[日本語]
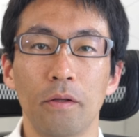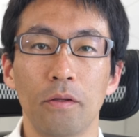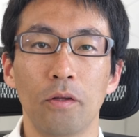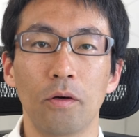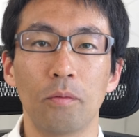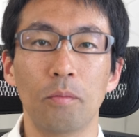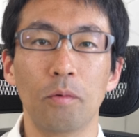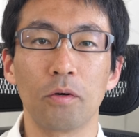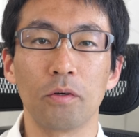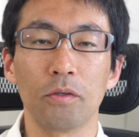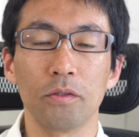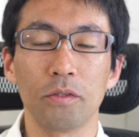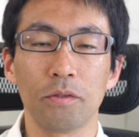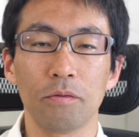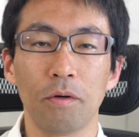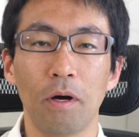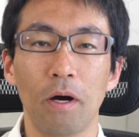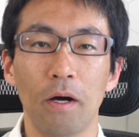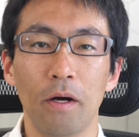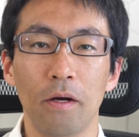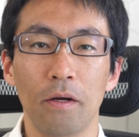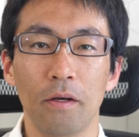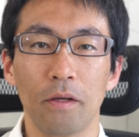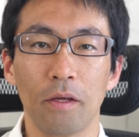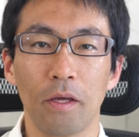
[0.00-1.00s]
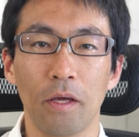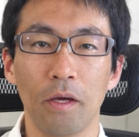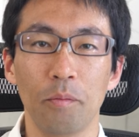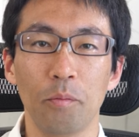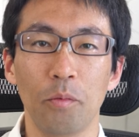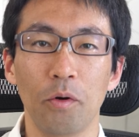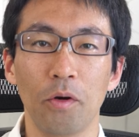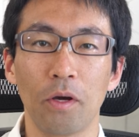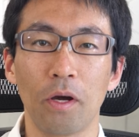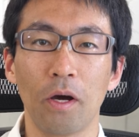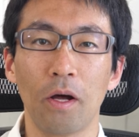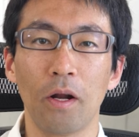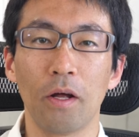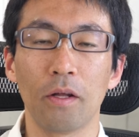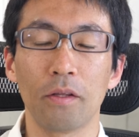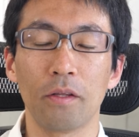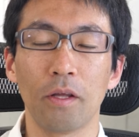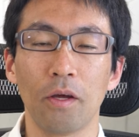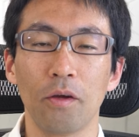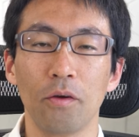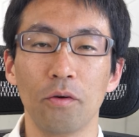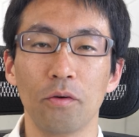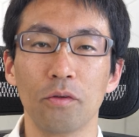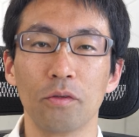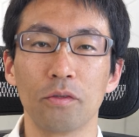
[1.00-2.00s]
どうもこんにちは。ゲームボーイカラー
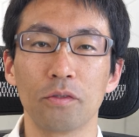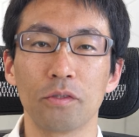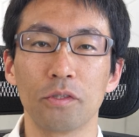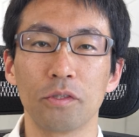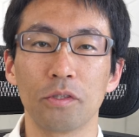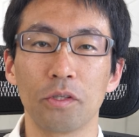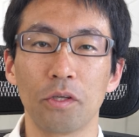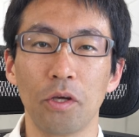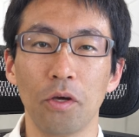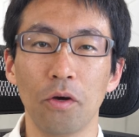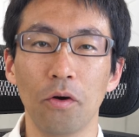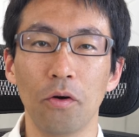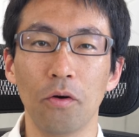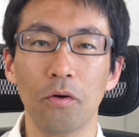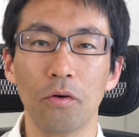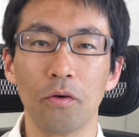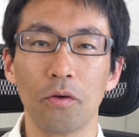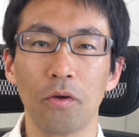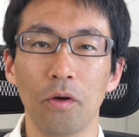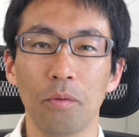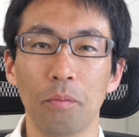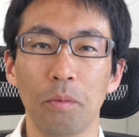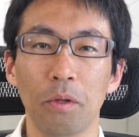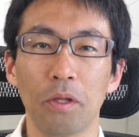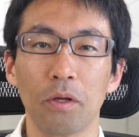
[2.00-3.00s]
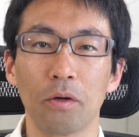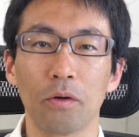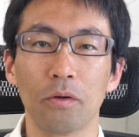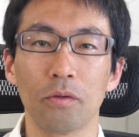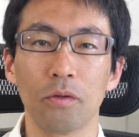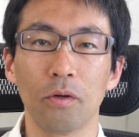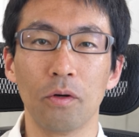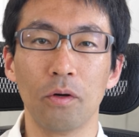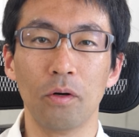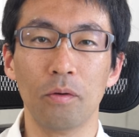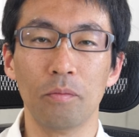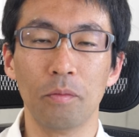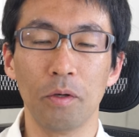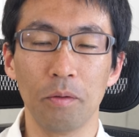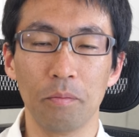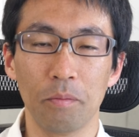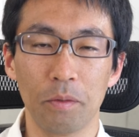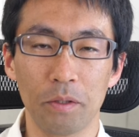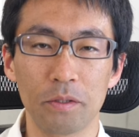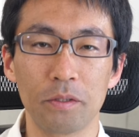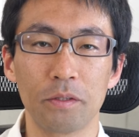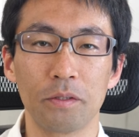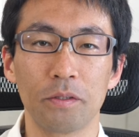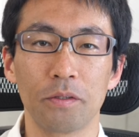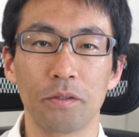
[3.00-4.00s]
対応の続きを今日めていこうと思い
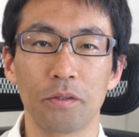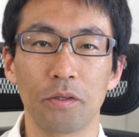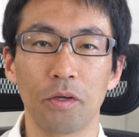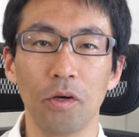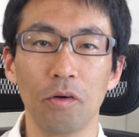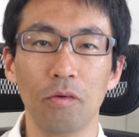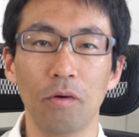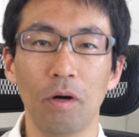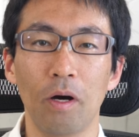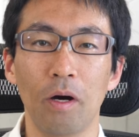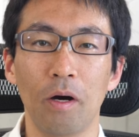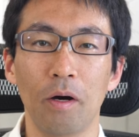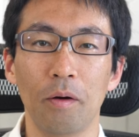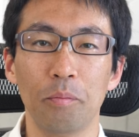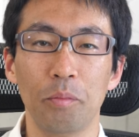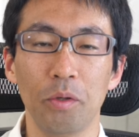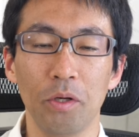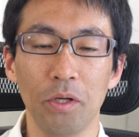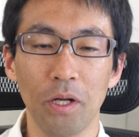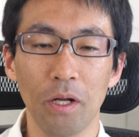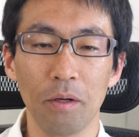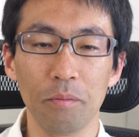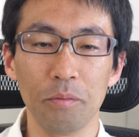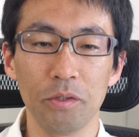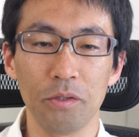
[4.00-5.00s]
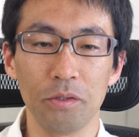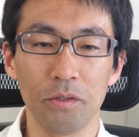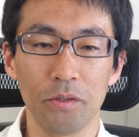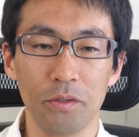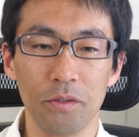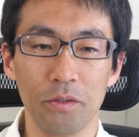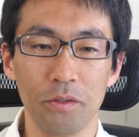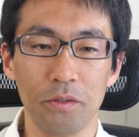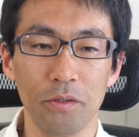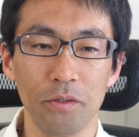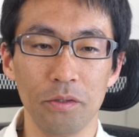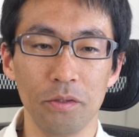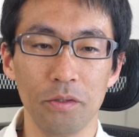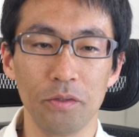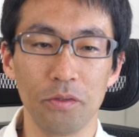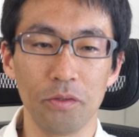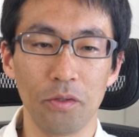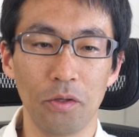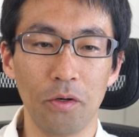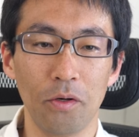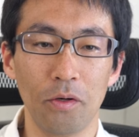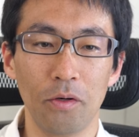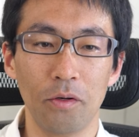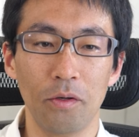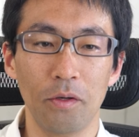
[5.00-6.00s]
ます。今日は VRAM
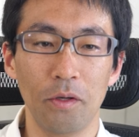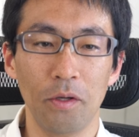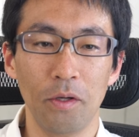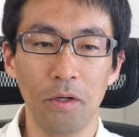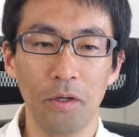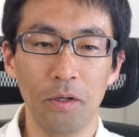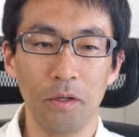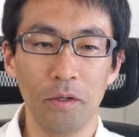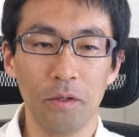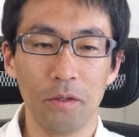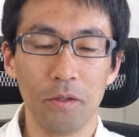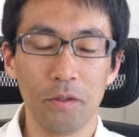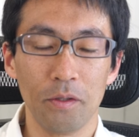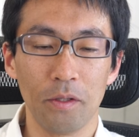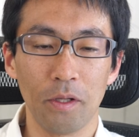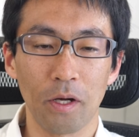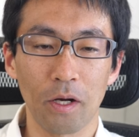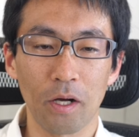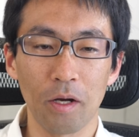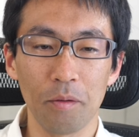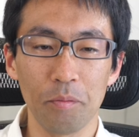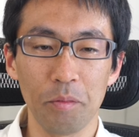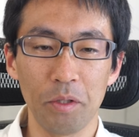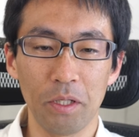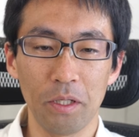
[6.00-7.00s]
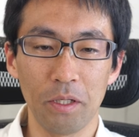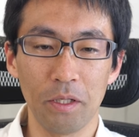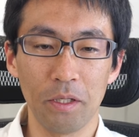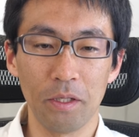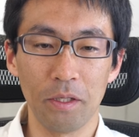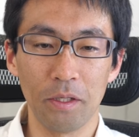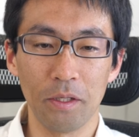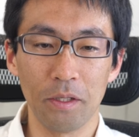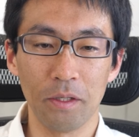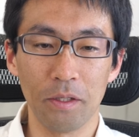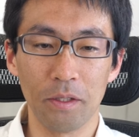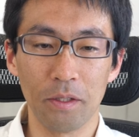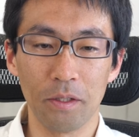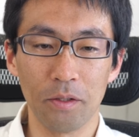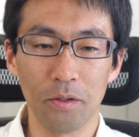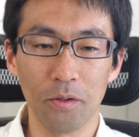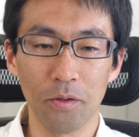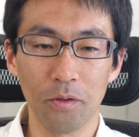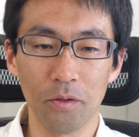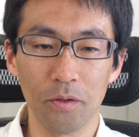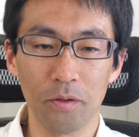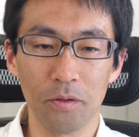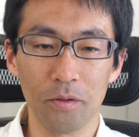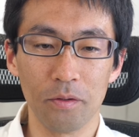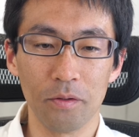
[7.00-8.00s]
の中身
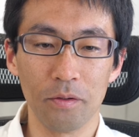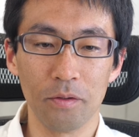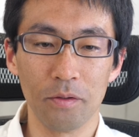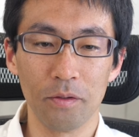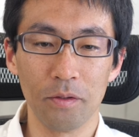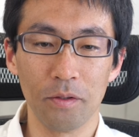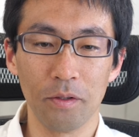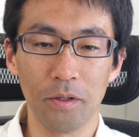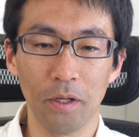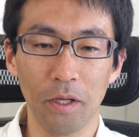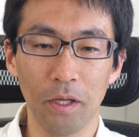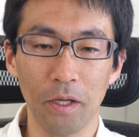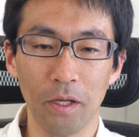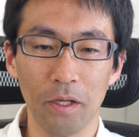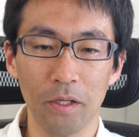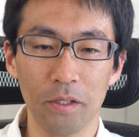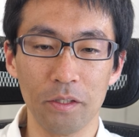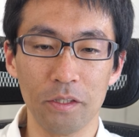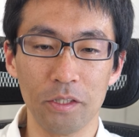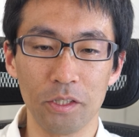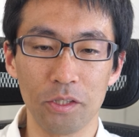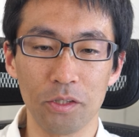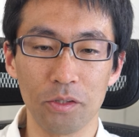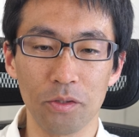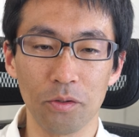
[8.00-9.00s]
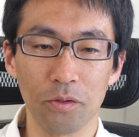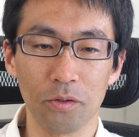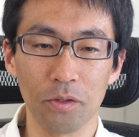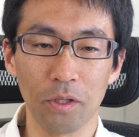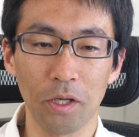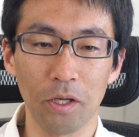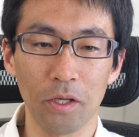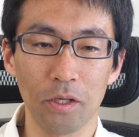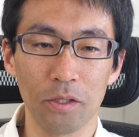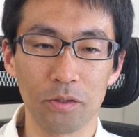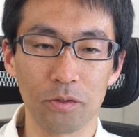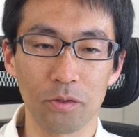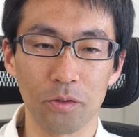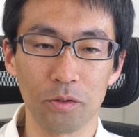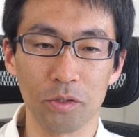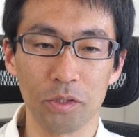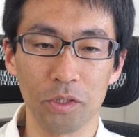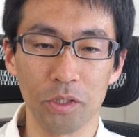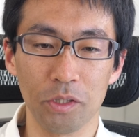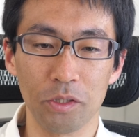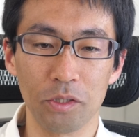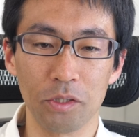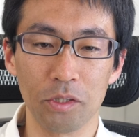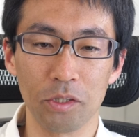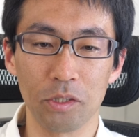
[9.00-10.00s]
の、えー、実装をね、少
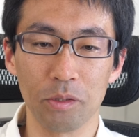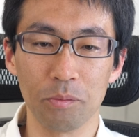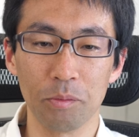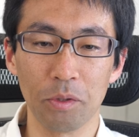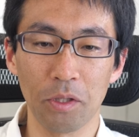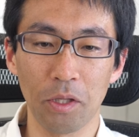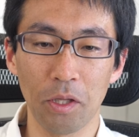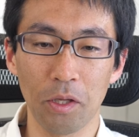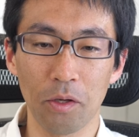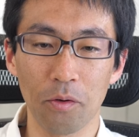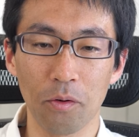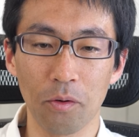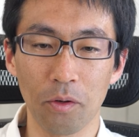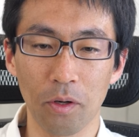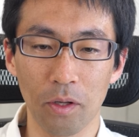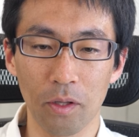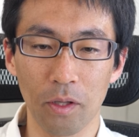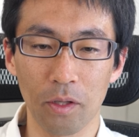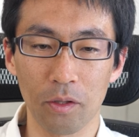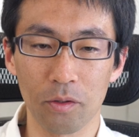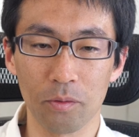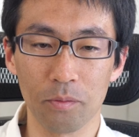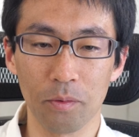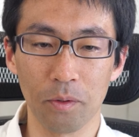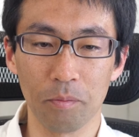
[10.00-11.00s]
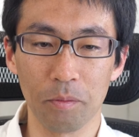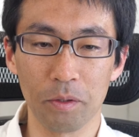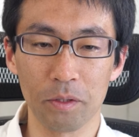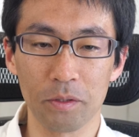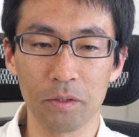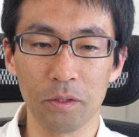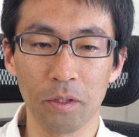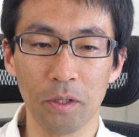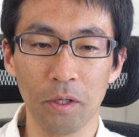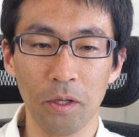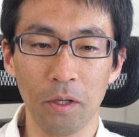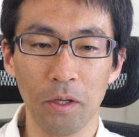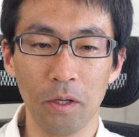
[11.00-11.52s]
し進めていこうかなと思います。